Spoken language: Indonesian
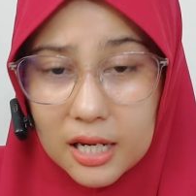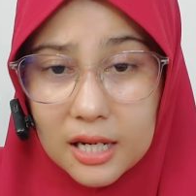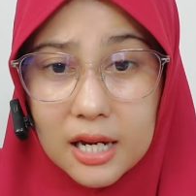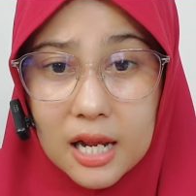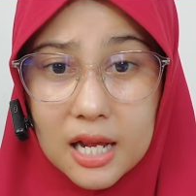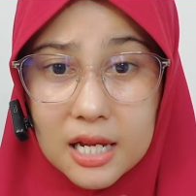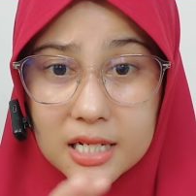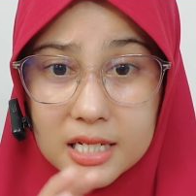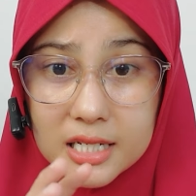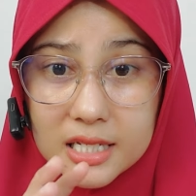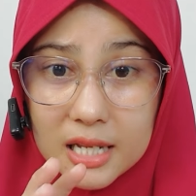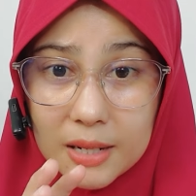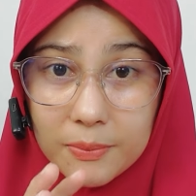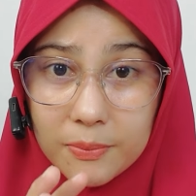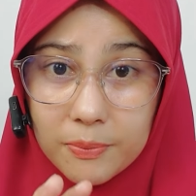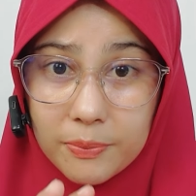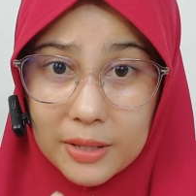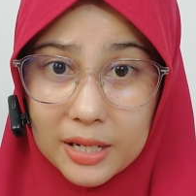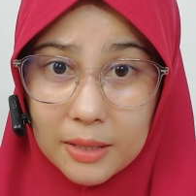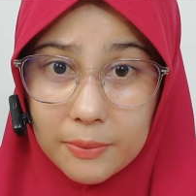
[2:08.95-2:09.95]
dan
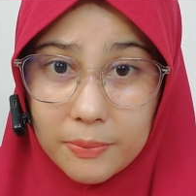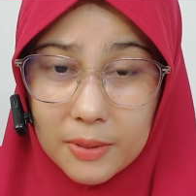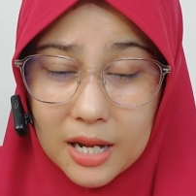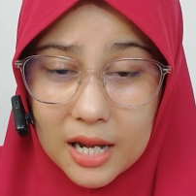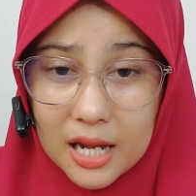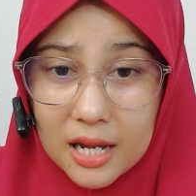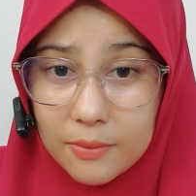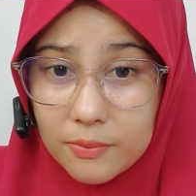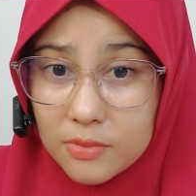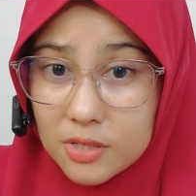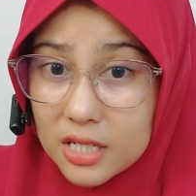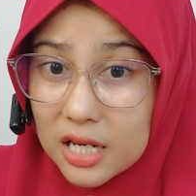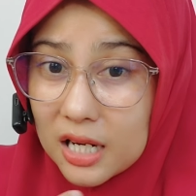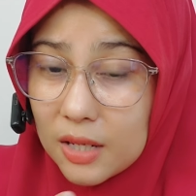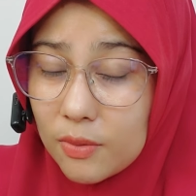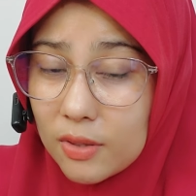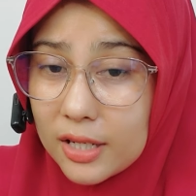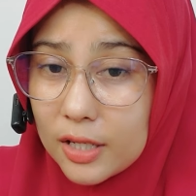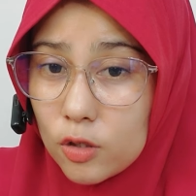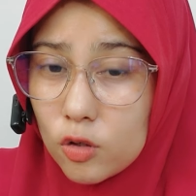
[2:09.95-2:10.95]
sampai paham.
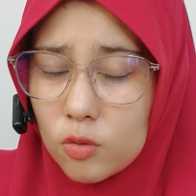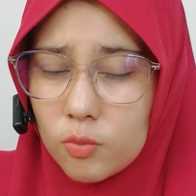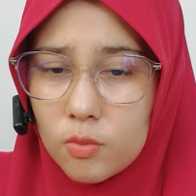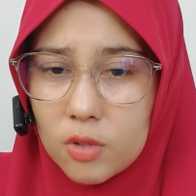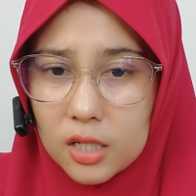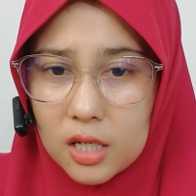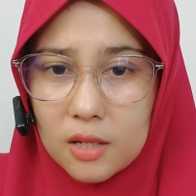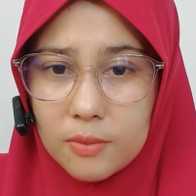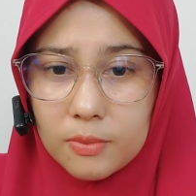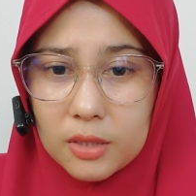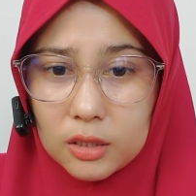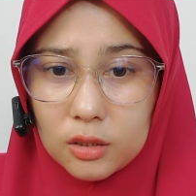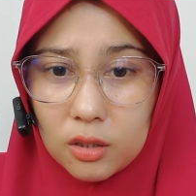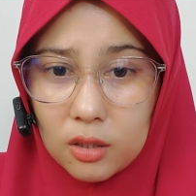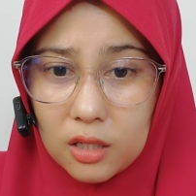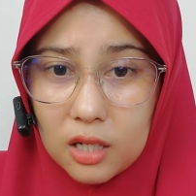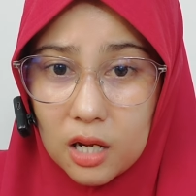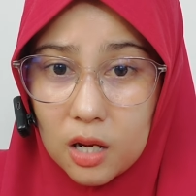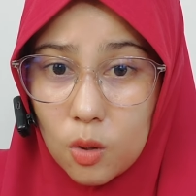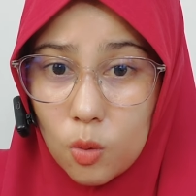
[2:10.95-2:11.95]
Assalamualaikum
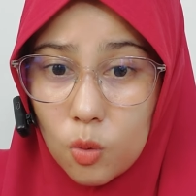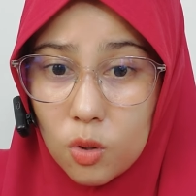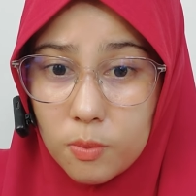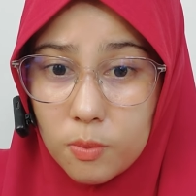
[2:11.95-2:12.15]
warahmatullahi